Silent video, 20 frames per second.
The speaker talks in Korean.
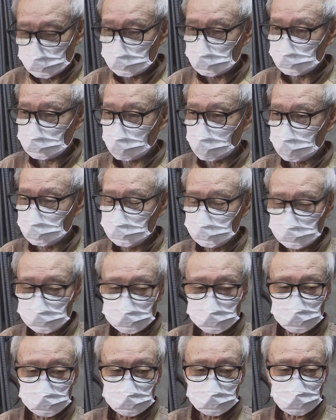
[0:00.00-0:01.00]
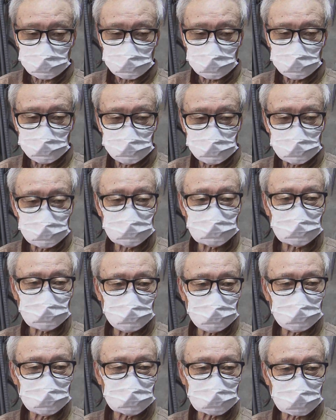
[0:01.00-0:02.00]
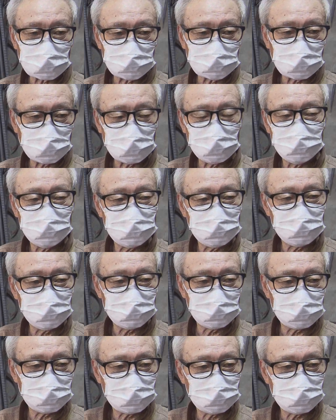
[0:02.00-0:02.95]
게 다 힘들죠. 나만 힘들겠어. 이런 사람 다 힘들지.